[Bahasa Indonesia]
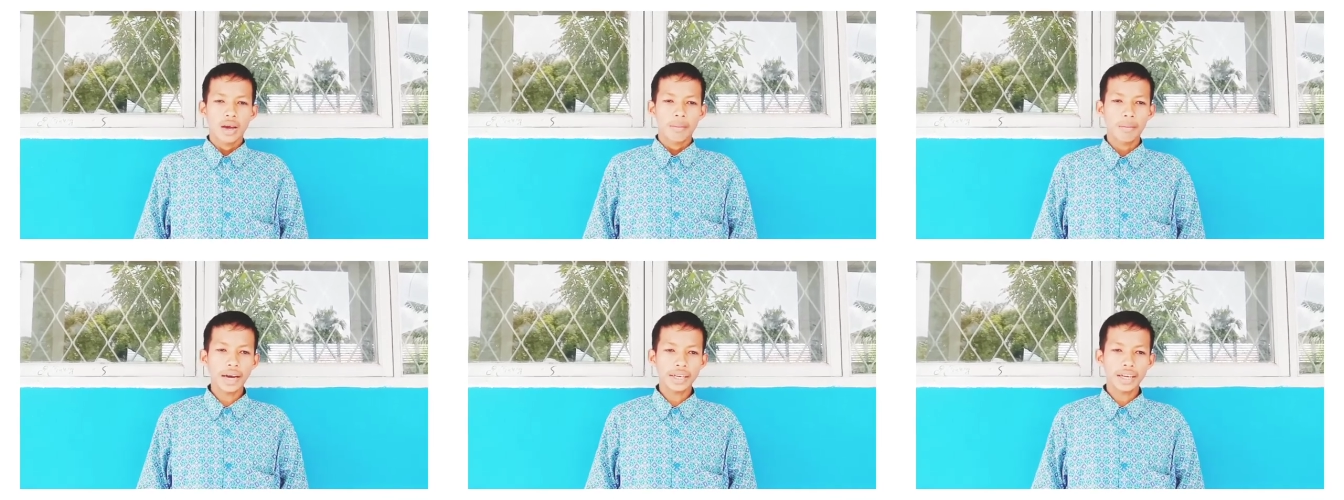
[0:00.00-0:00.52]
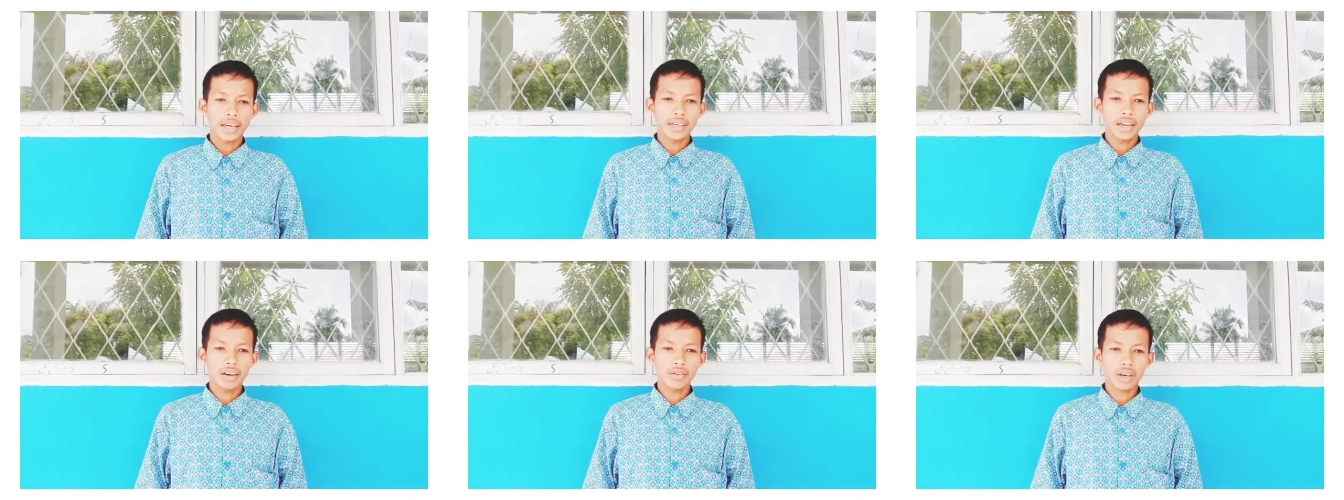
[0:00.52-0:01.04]
baik yang
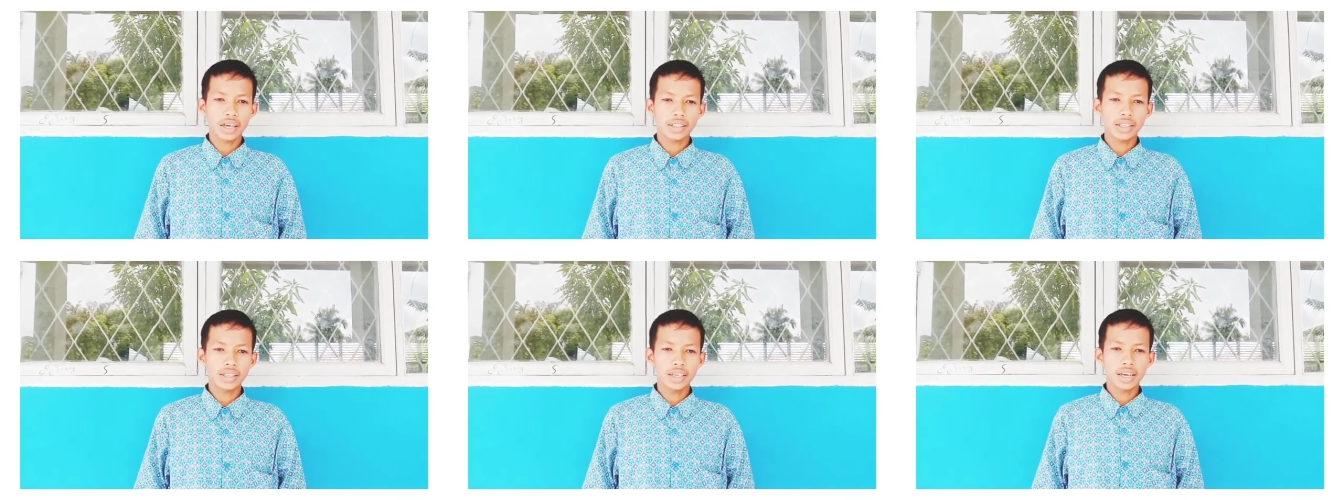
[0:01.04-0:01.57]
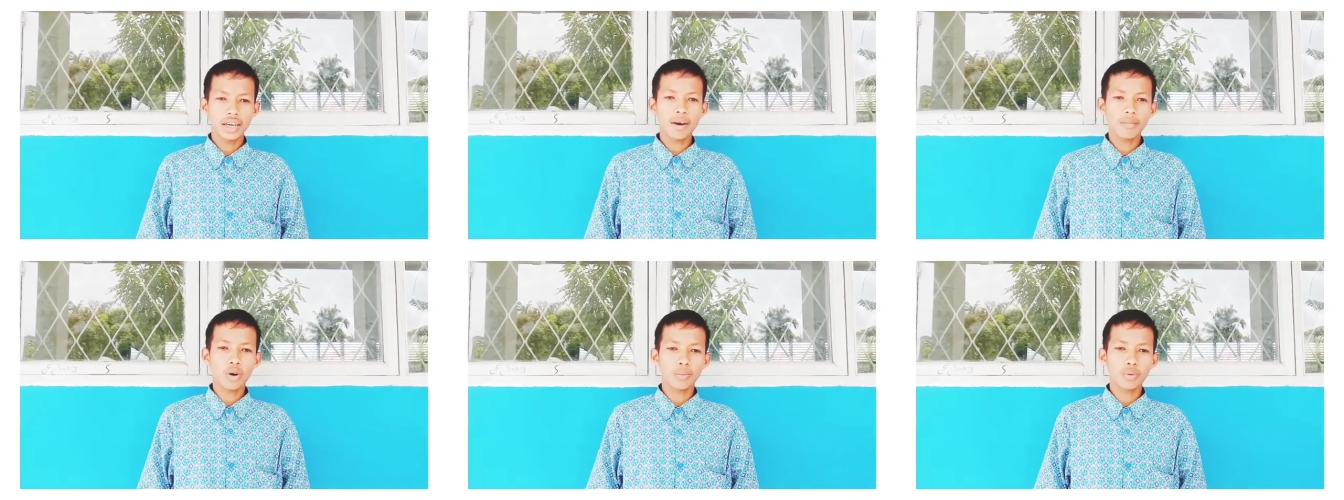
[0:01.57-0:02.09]
dilakukan sendirian
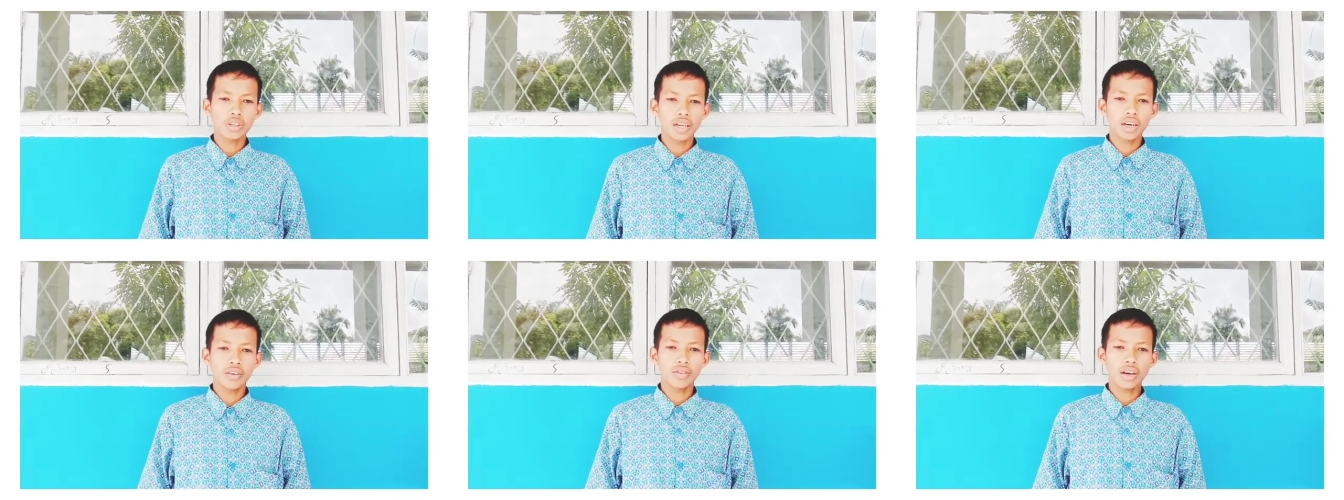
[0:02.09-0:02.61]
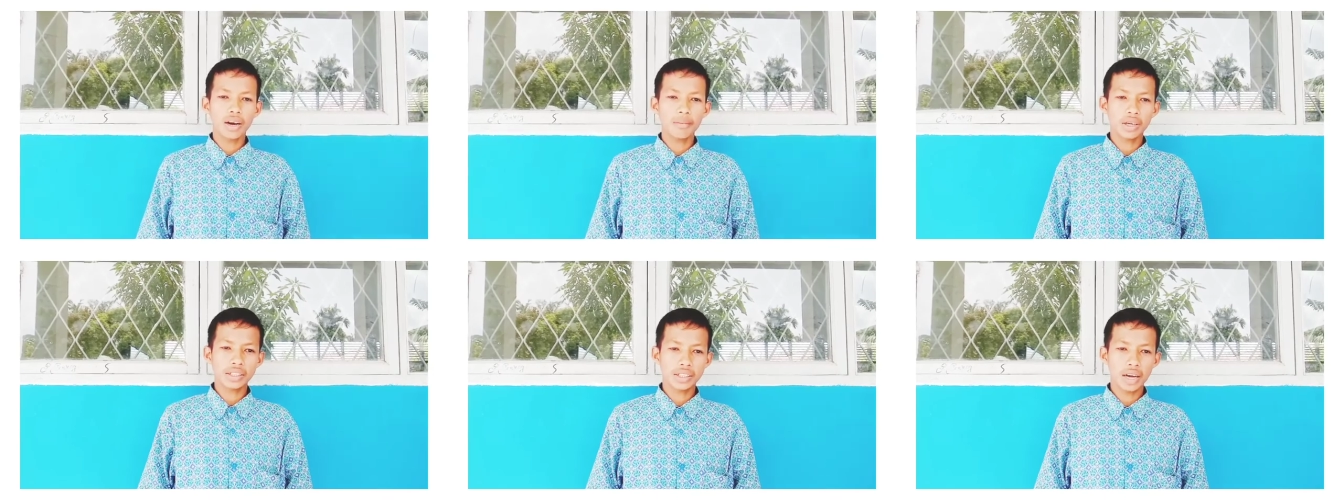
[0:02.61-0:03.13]
maupun yang dilakukan
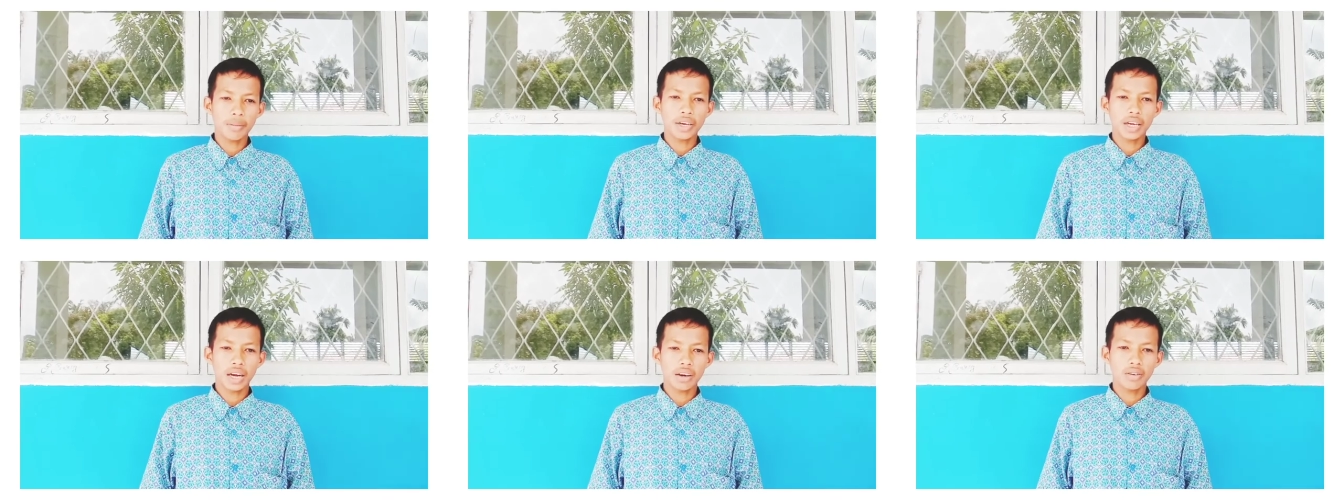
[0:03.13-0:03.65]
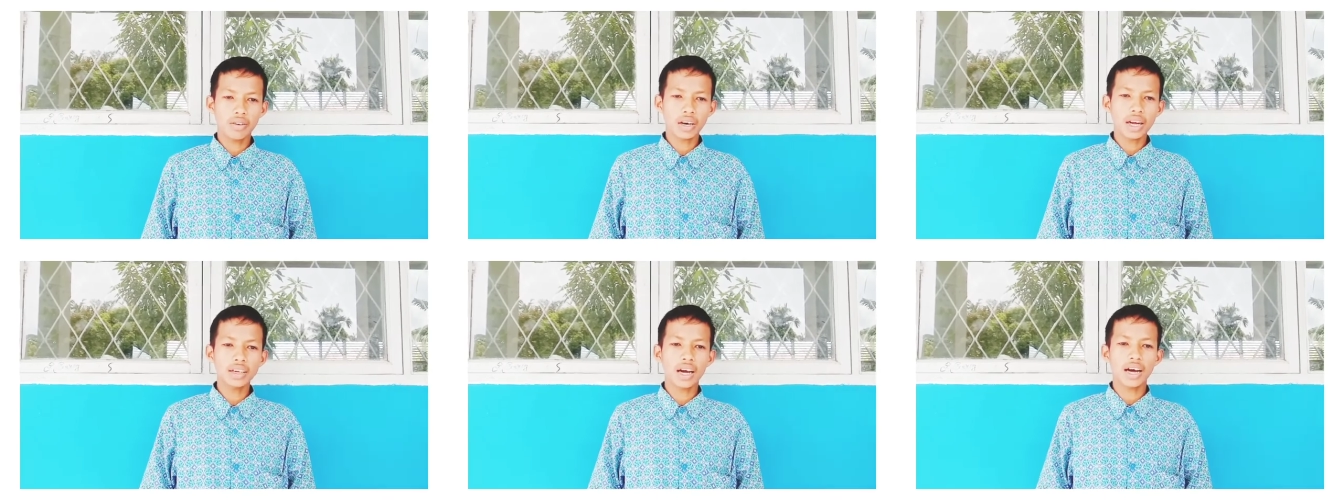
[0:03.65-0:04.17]
bersama dengan orang